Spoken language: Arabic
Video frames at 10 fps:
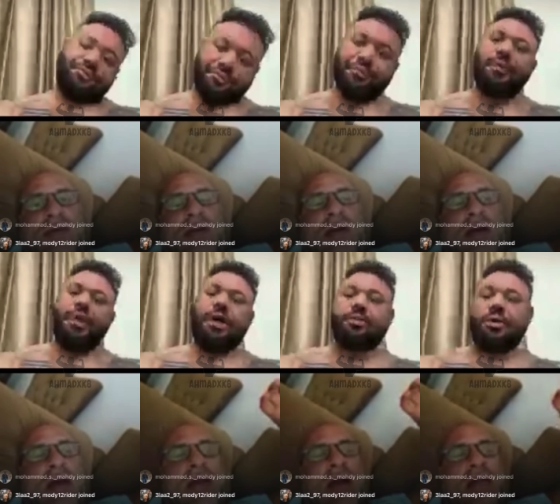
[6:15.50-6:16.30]
ايه
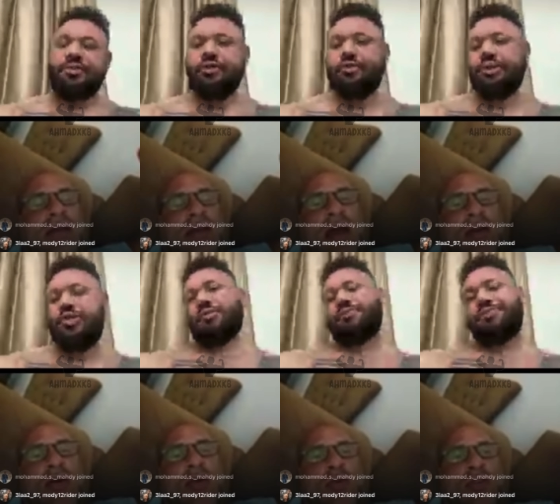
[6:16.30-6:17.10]
لحتى ياكل
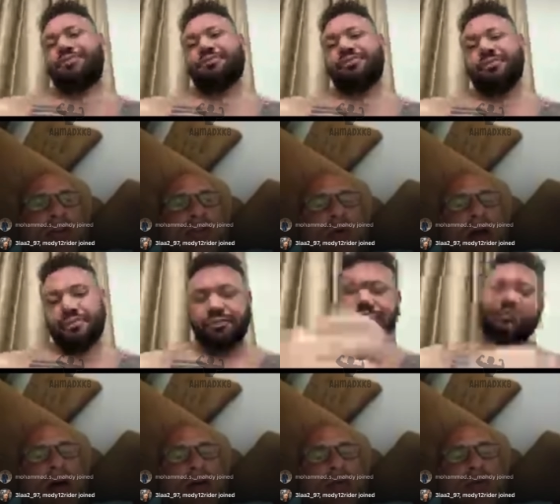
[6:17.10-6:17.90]
ويضل
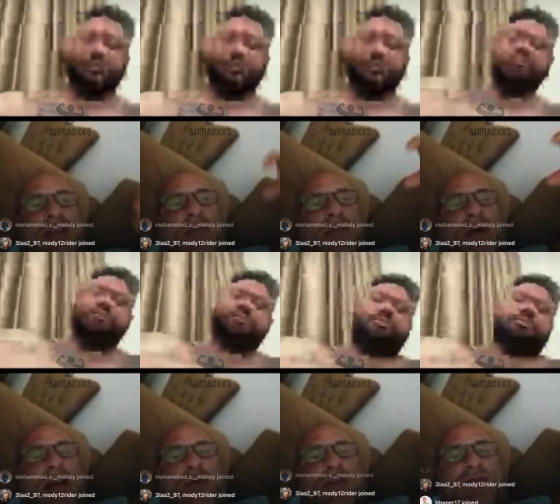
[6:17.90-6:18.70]
جوعان
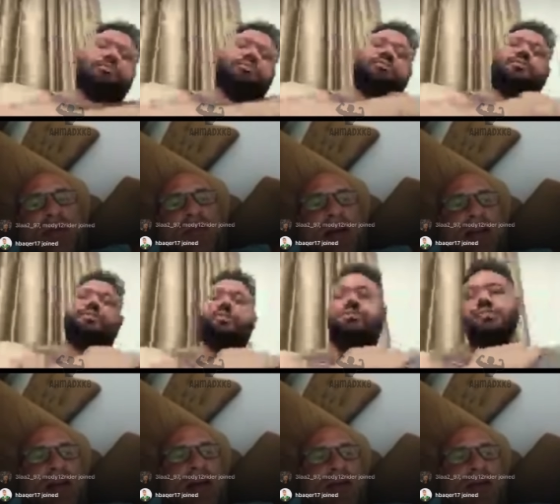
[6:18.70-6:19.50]
ويتقبل الوجبه اللي
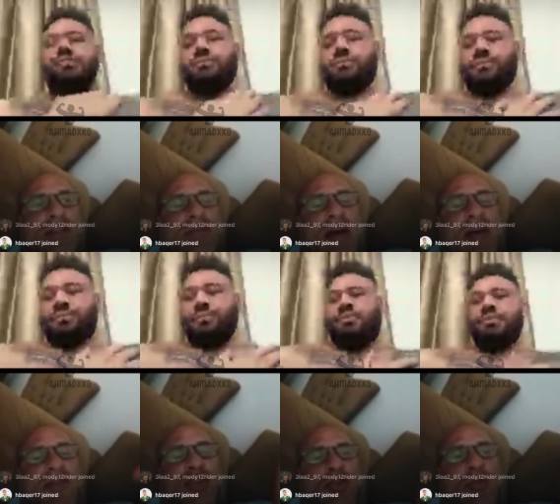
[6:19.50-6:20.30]
بعدها لانه اذا ما
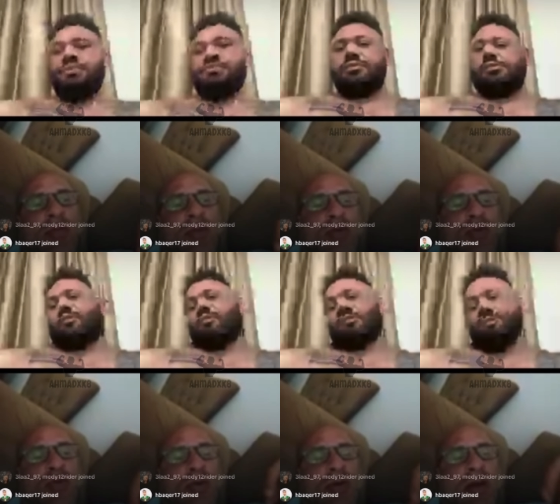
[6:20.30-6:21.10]
في جوع
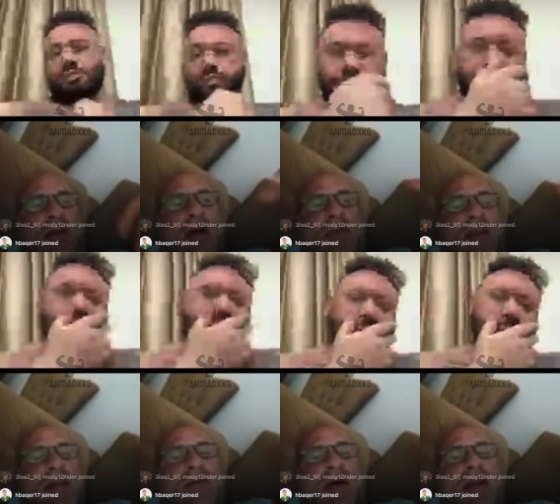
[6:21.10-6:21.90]
بالموضوع
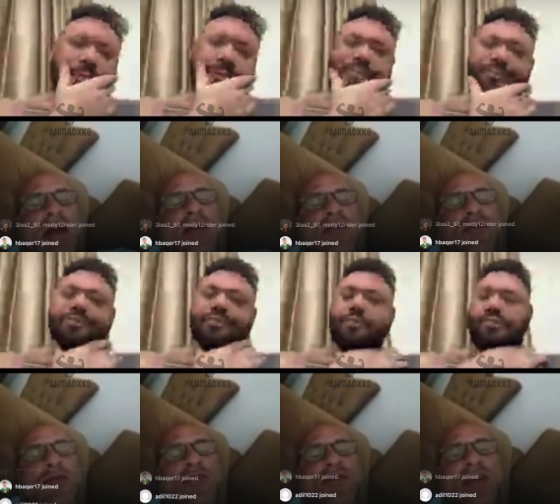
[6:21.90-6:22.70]
فقابليه ما راح
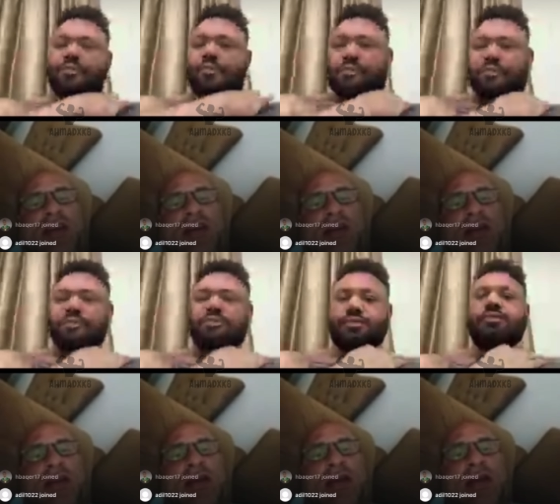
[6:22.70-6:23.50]
يكون في
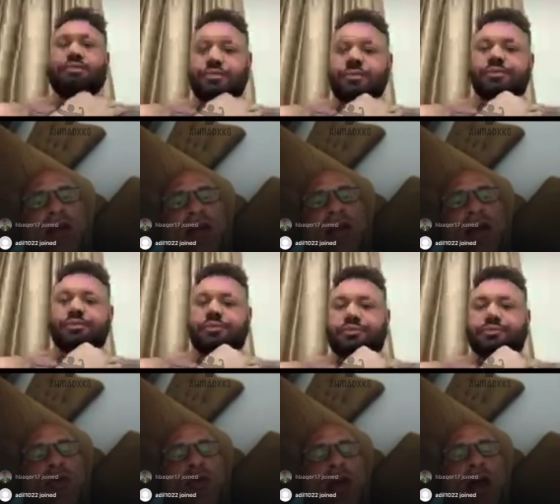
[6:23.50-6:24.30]

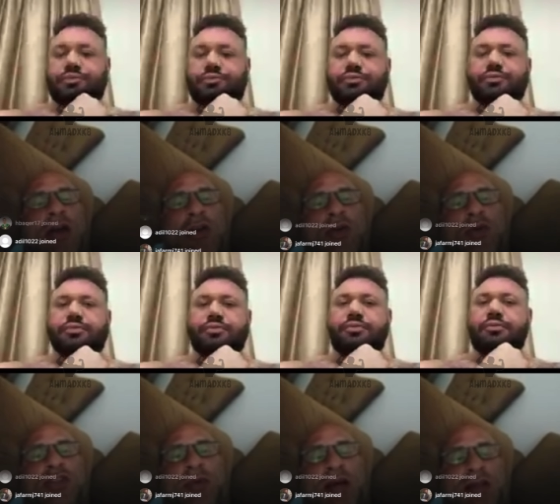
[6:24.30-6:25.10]
لانه ياكل
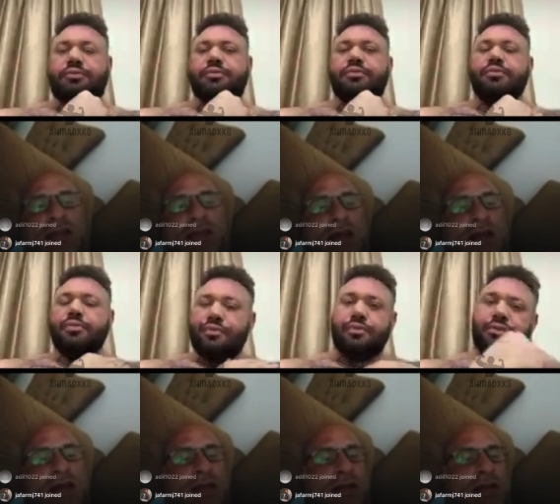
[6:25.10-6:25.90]
الوجبات
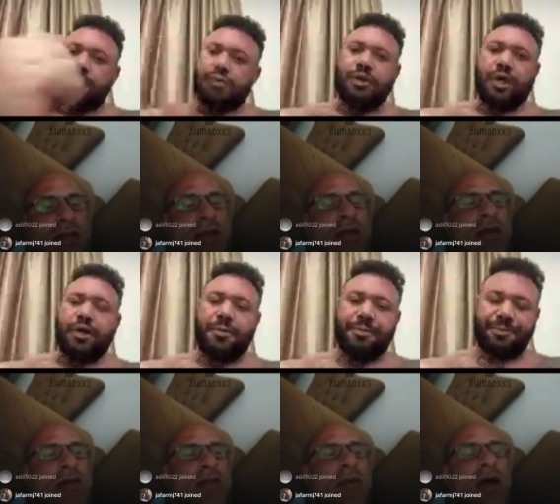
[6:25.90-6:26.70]
الثانيه صحيح
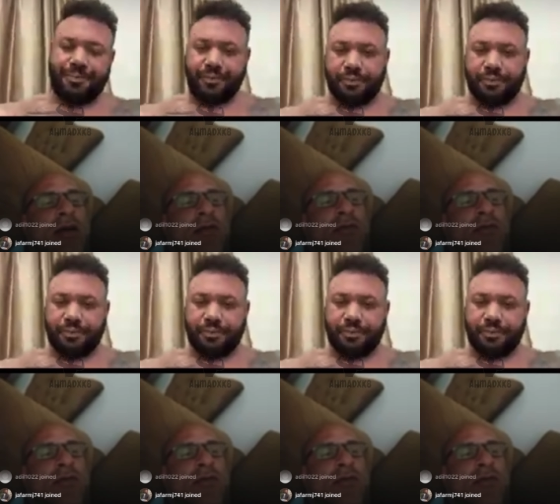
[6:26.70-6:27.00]
طبعا هو